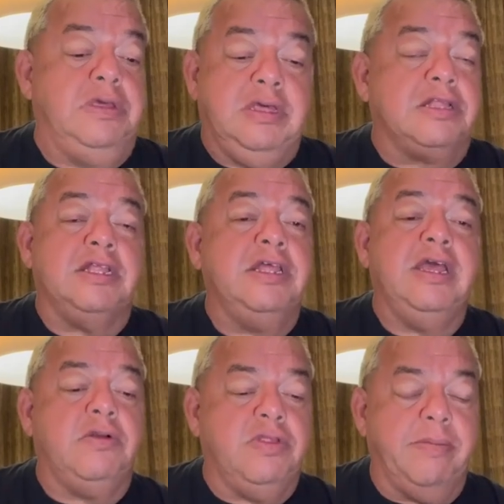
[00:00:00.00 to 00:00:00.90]
ya te
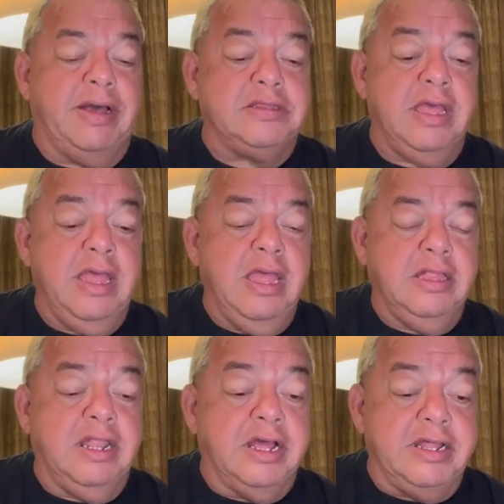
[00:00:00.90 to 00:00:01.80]
dije lo demás
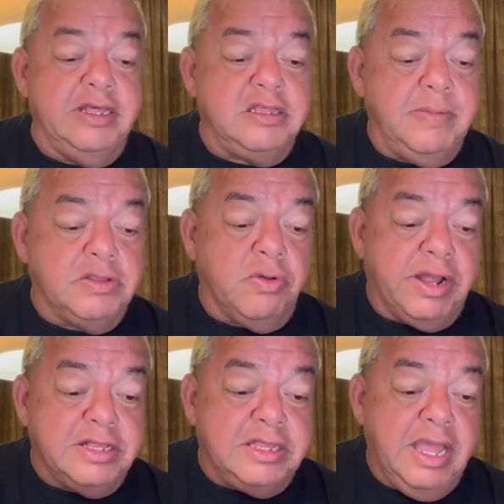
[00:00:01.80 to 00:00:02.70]
del agradecimiento
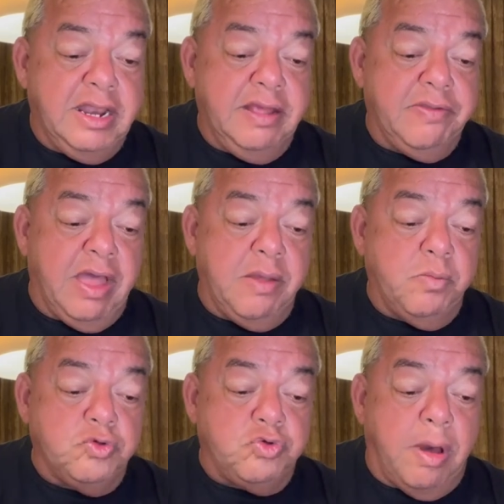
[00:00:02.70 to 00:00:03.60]
que tiene, hay
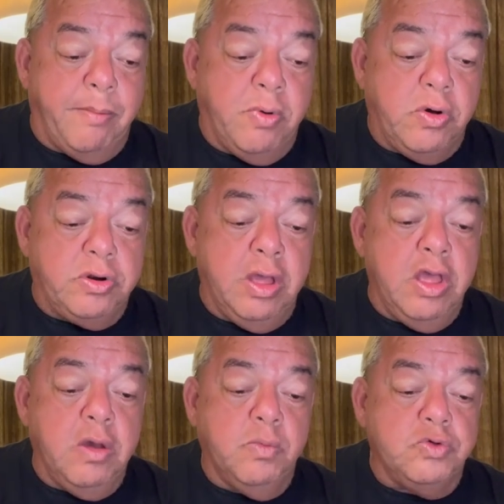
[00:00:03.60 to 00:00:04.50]
mucho amor,
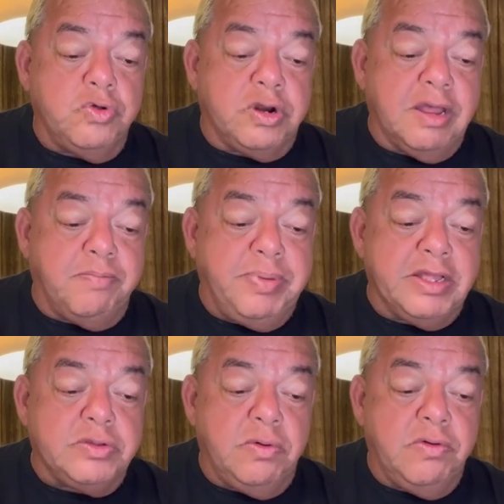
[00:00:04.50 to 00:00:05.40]
mucho
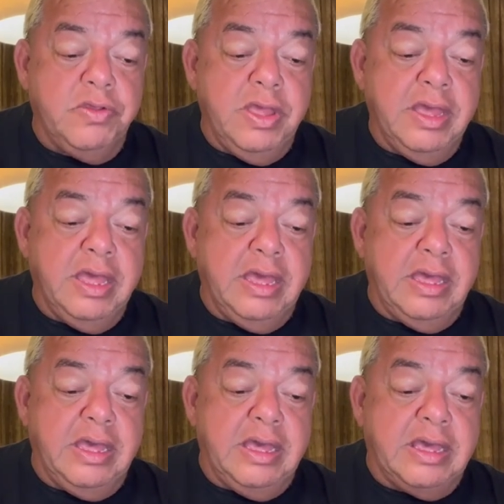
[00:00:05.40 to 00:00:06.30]
respeto
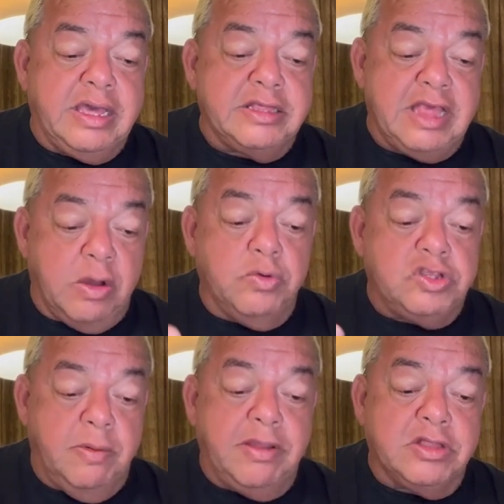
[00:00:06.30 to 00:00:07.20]
eh, que se ha
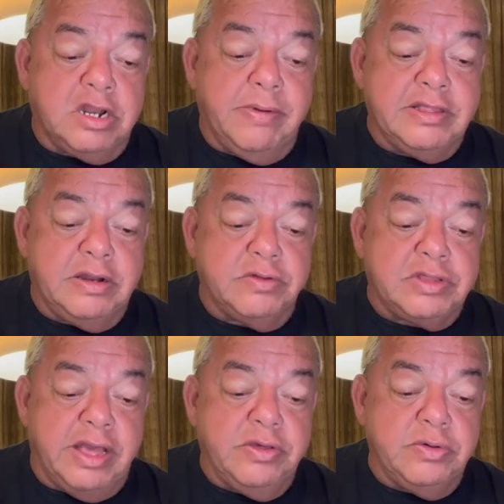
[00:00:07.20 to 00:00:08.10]
cultivado a través de los
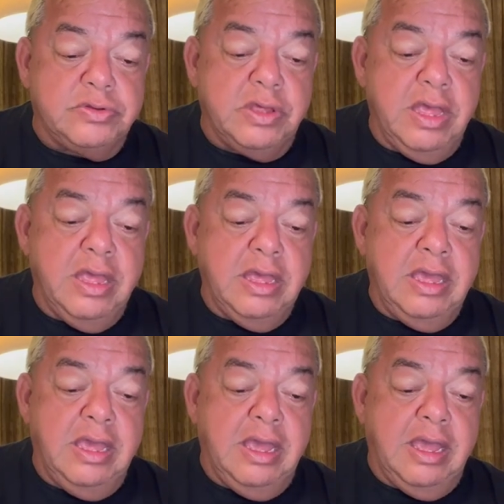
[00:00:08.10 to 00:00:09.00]
años
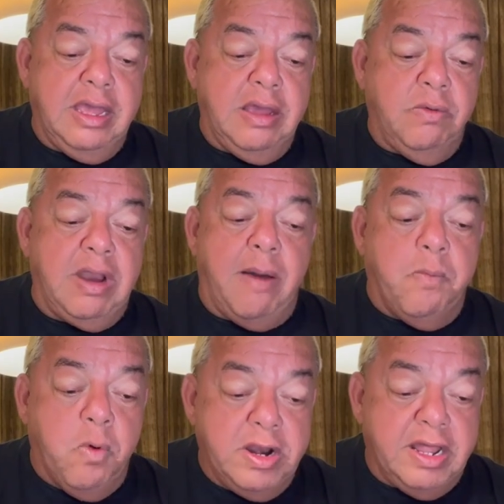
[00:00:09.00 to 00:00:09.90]
y eh, una
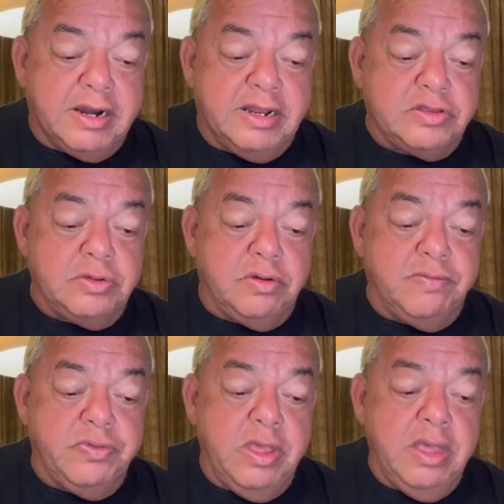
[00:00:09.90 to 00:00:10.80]
buena
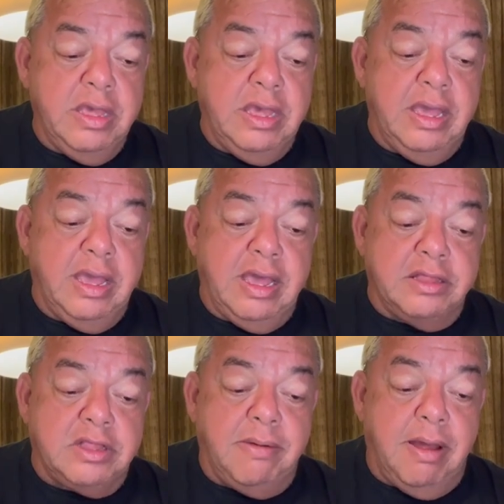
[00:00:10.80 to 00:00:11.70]
relación y
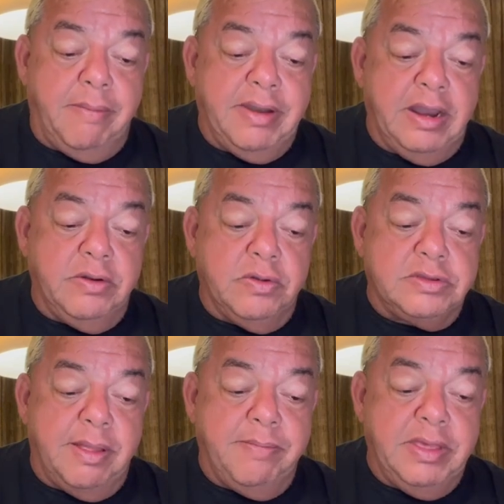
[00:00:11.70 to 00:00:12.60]
estaba hablando
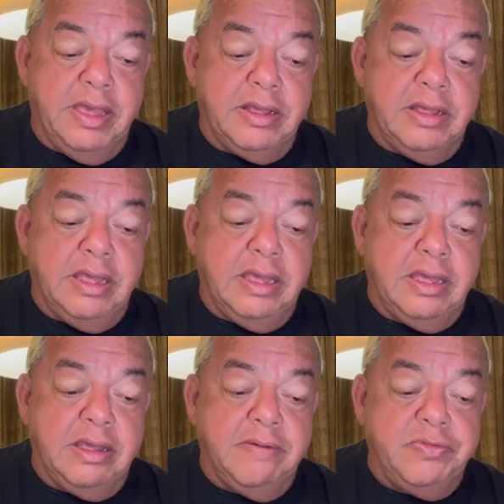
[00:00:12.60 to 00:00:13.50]
también
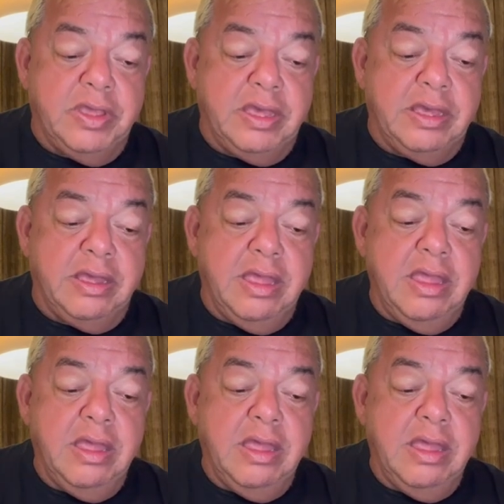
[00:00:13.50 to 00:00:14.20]
eh, de,